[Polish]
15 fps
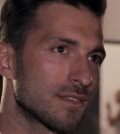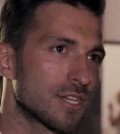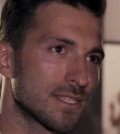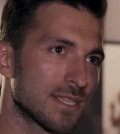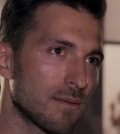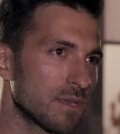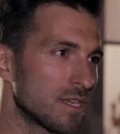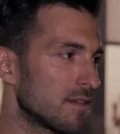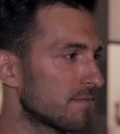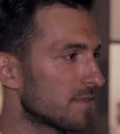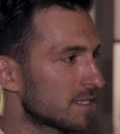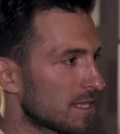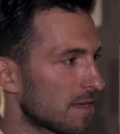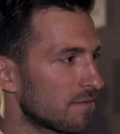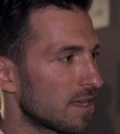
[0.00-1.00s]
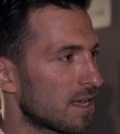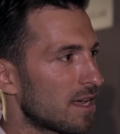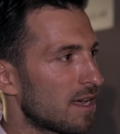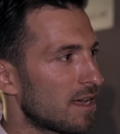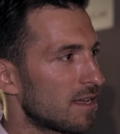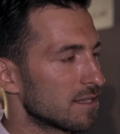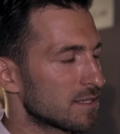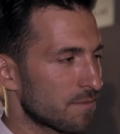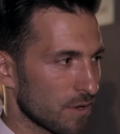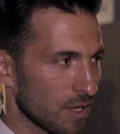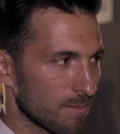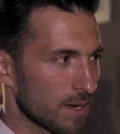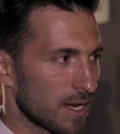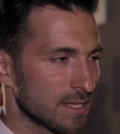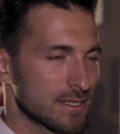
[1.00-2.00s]
czasami wystawia
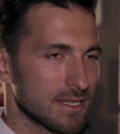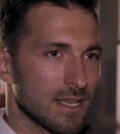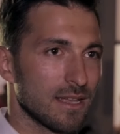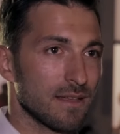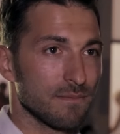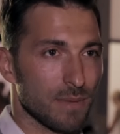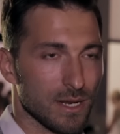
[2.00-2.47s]
swoje prace,